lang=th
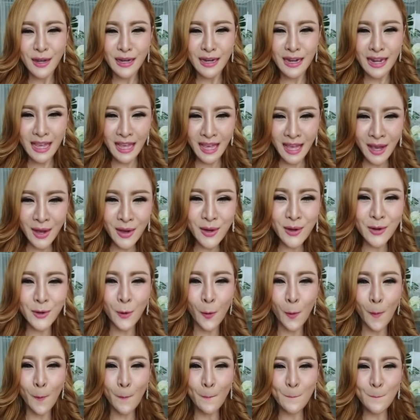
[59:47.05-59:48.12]
นิว
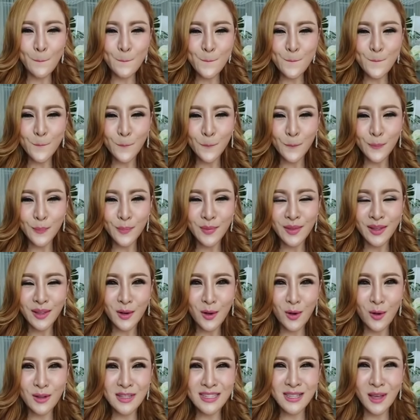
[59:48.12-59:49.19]

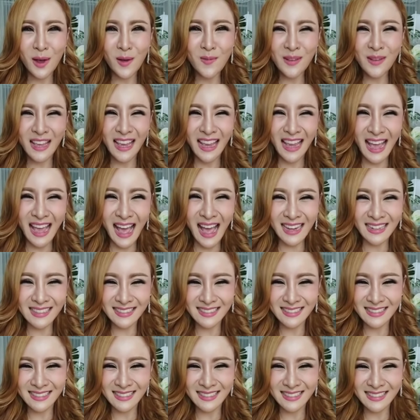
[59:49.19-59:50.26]
คุณสมเกียรติ
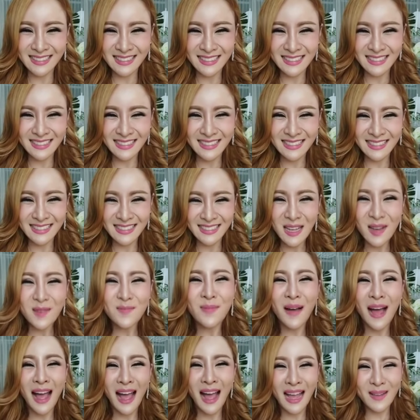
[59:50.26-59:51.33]

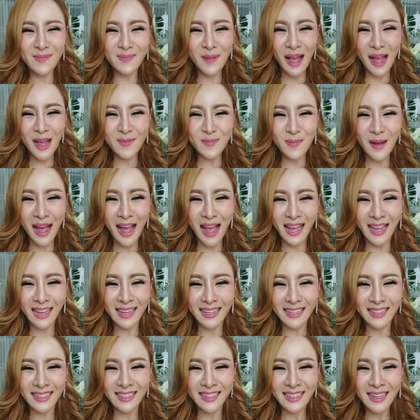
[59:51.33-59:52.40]
ไปไปไป
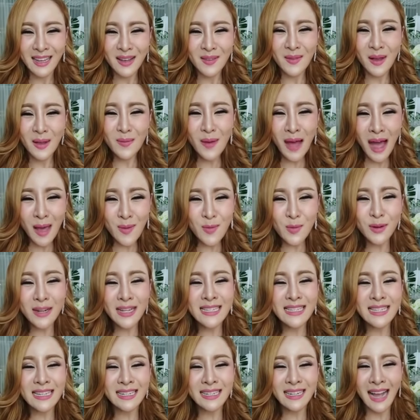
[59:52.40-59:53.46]
บายบายพรุ่งนี้
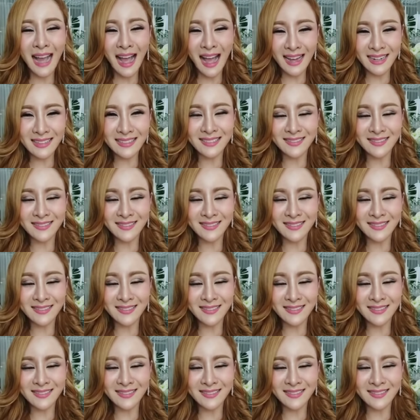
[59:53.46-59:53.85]
เจอกัน